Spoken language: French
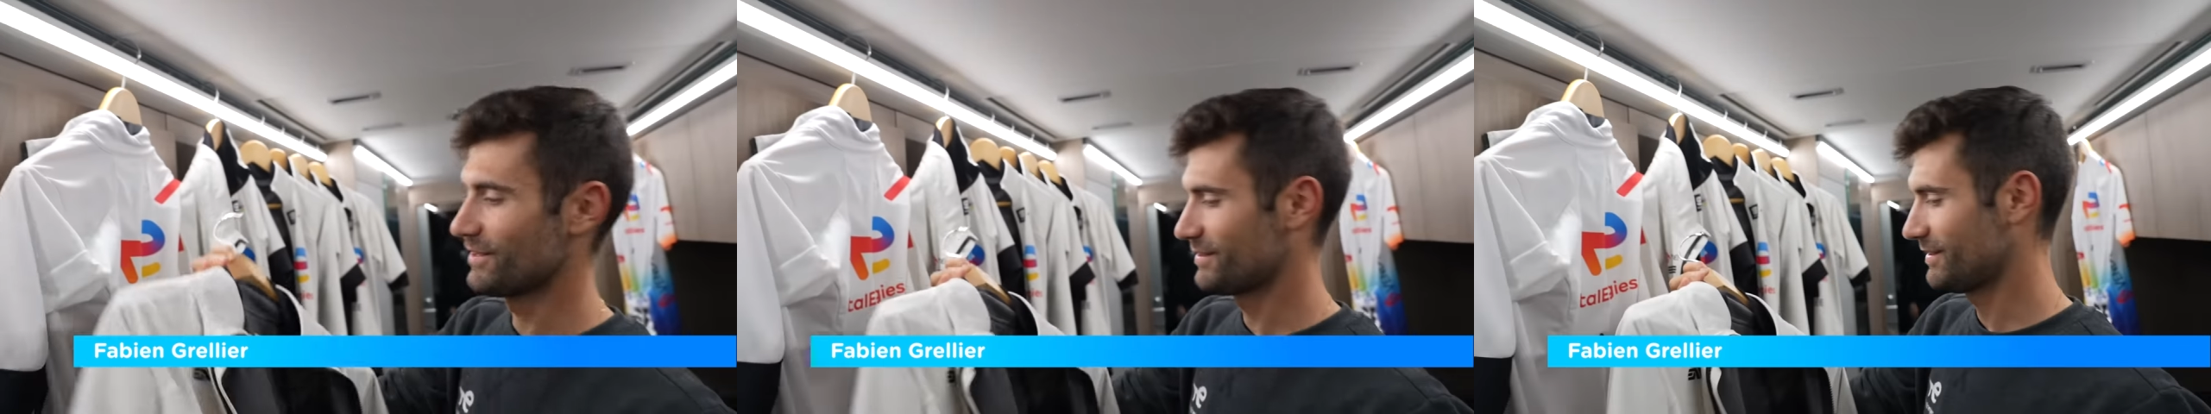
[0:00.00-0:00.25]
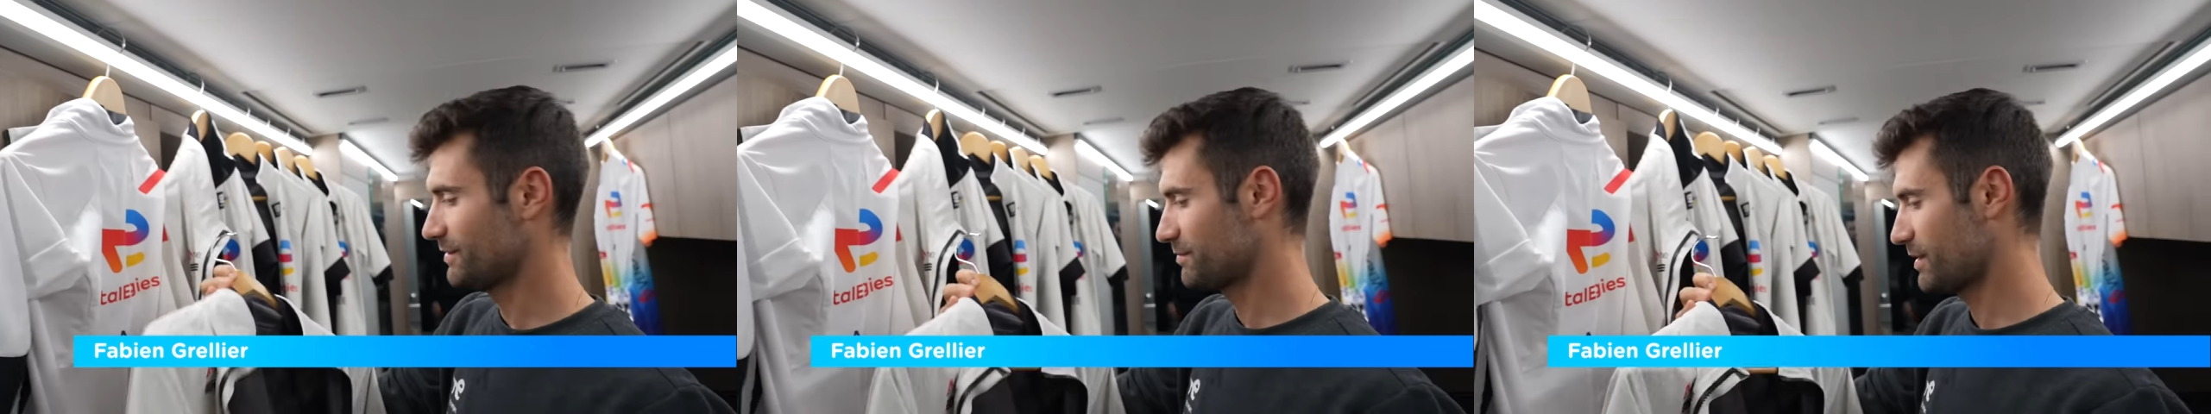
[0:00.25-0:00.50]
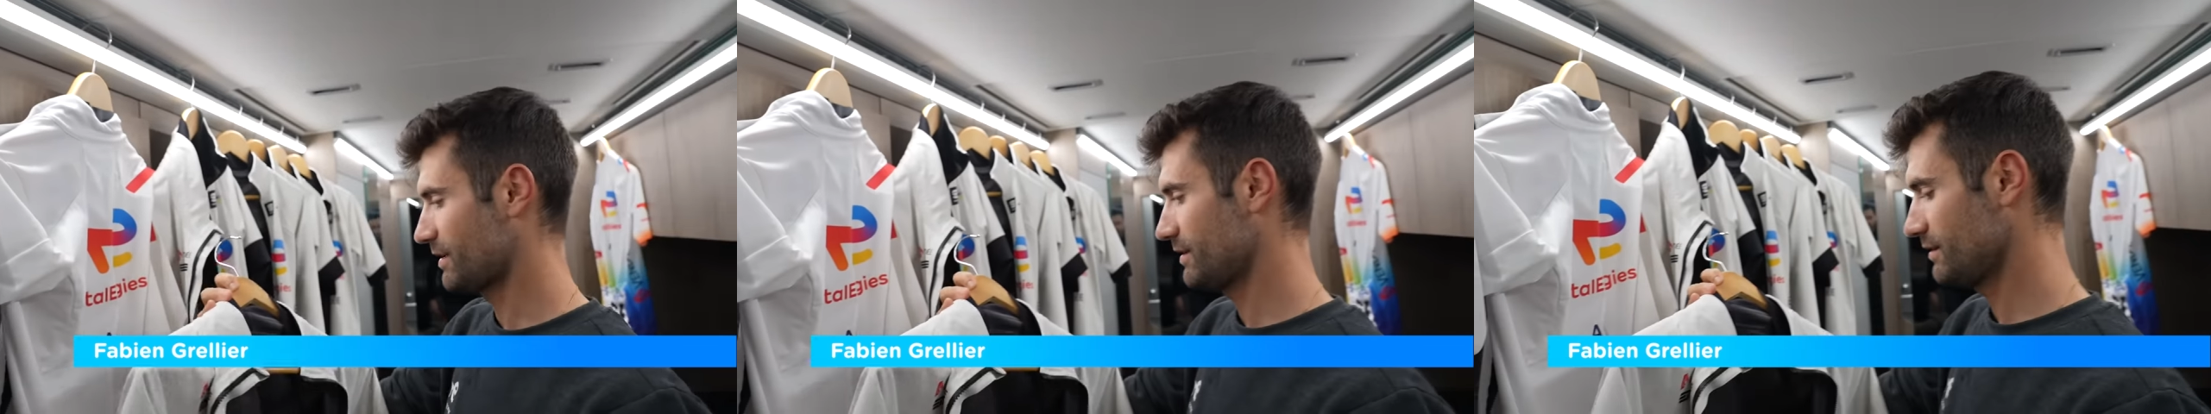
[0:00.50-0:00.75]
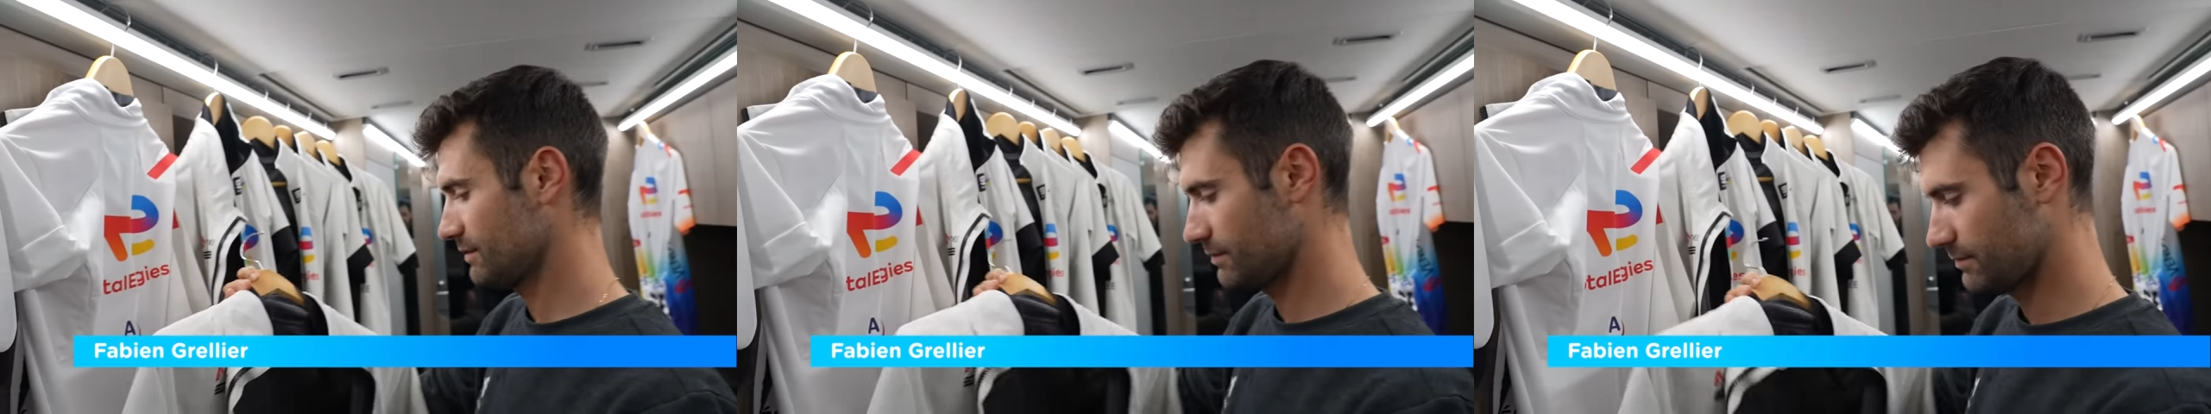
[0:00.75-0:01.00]
a sept
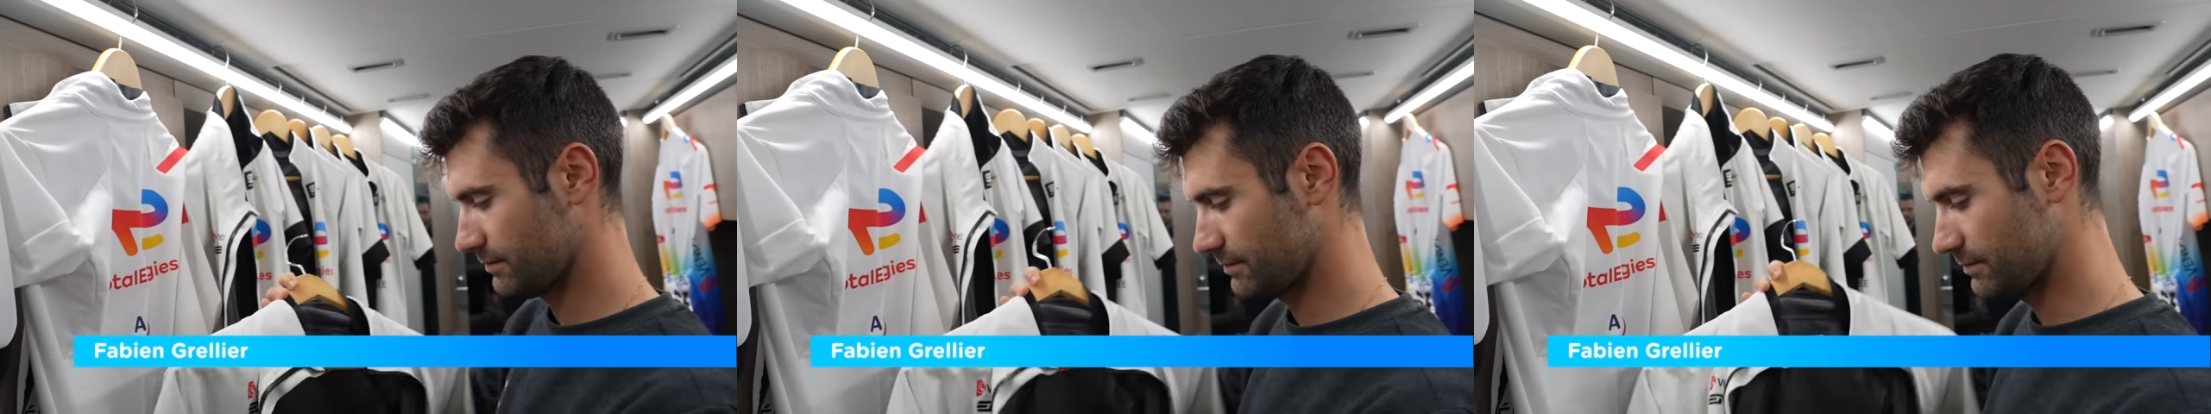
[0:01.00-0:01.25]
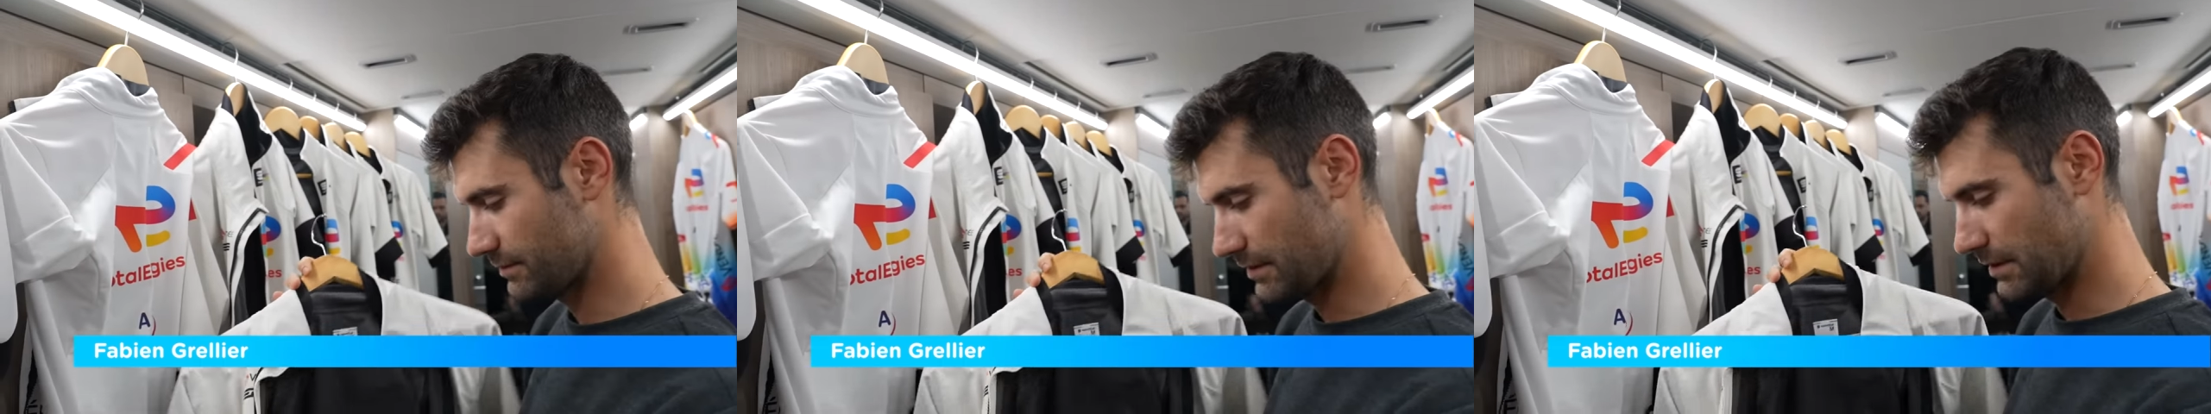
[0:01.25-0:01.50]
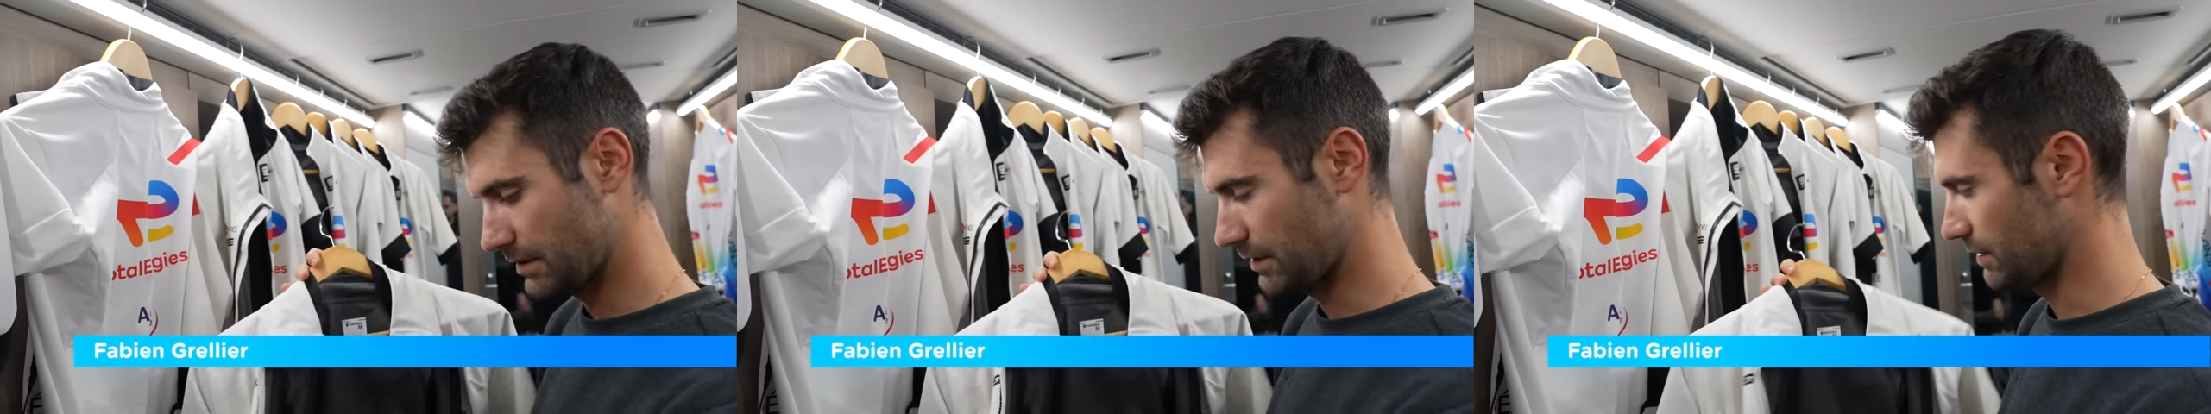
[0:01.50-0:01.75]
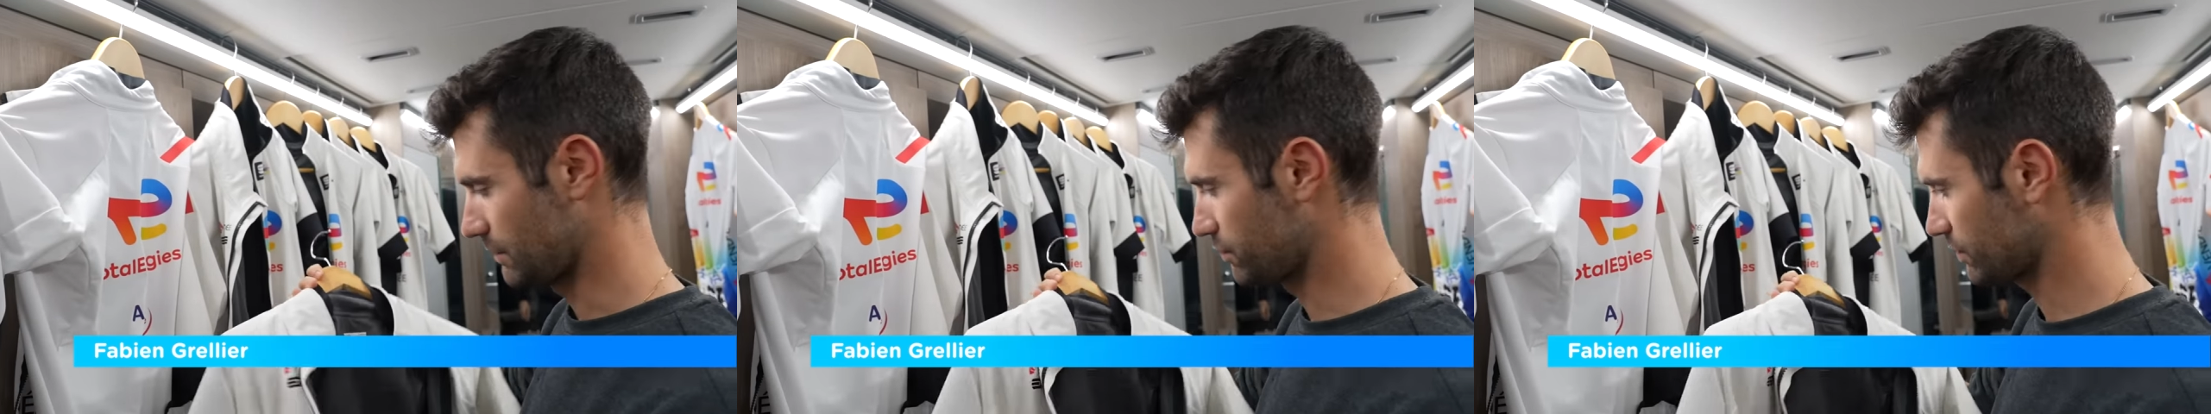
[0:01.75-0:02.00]
pareils.
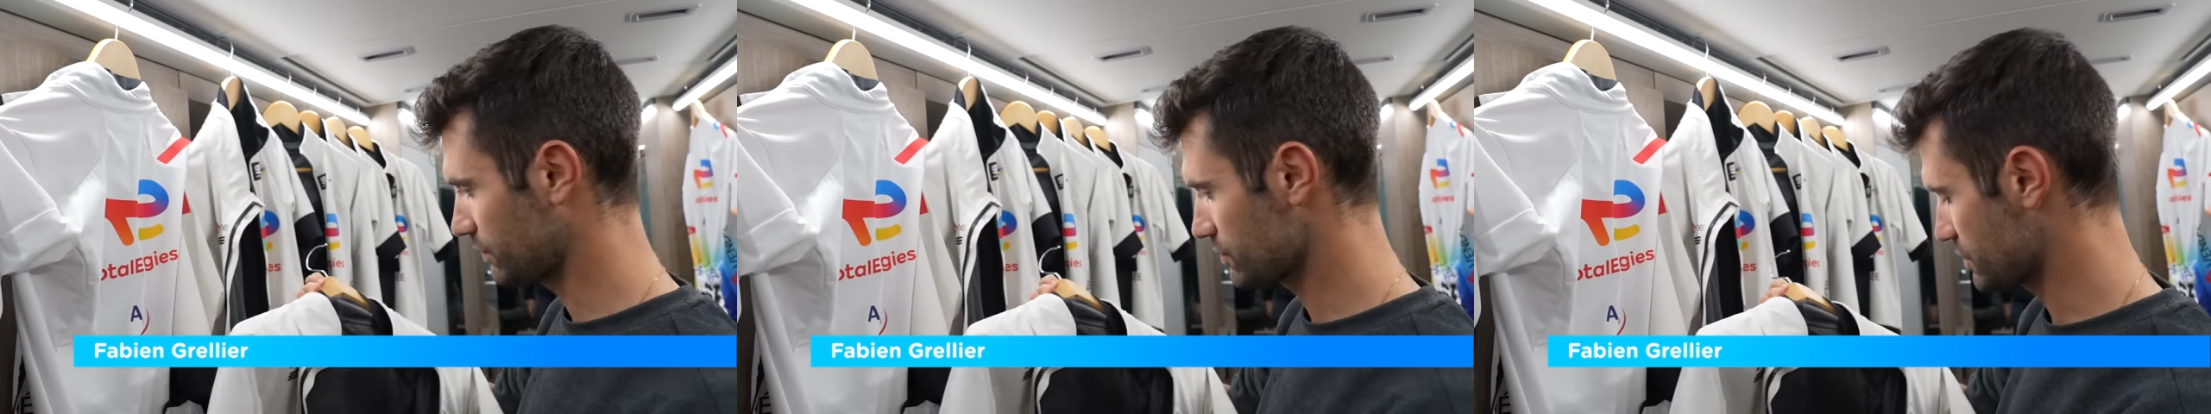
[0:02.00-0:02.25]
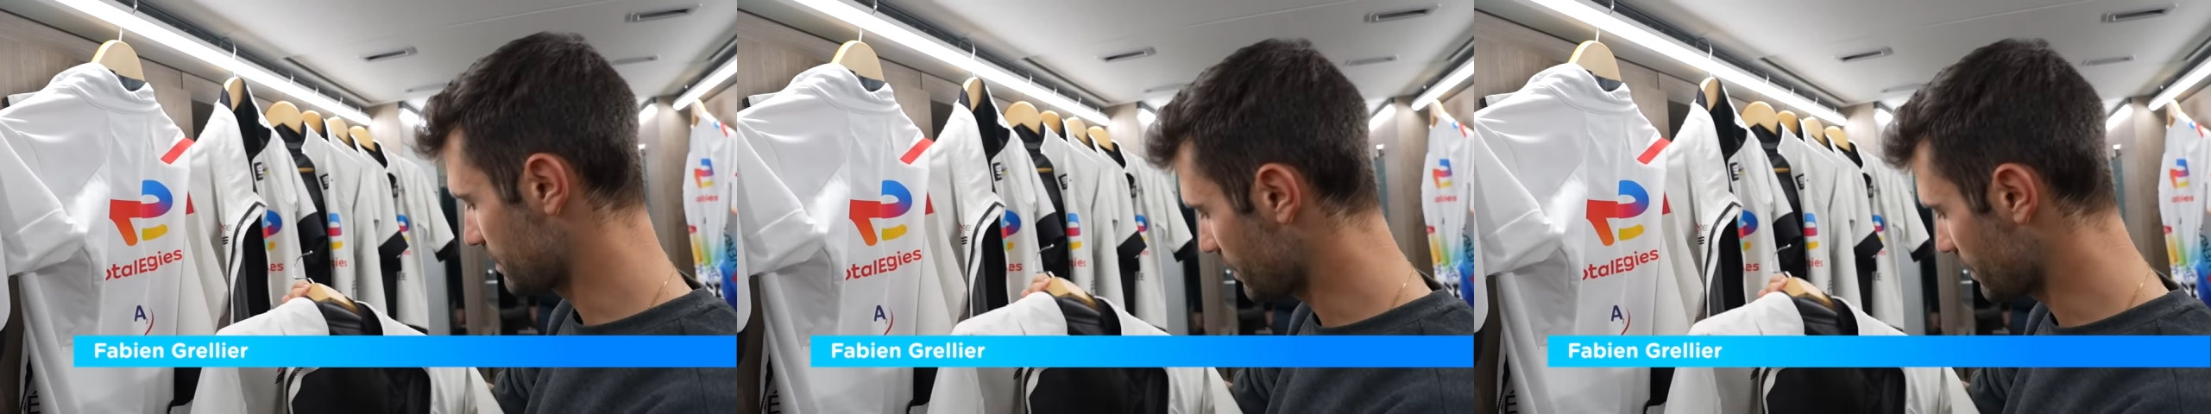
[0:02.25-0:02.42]
Et pourtant, j'avais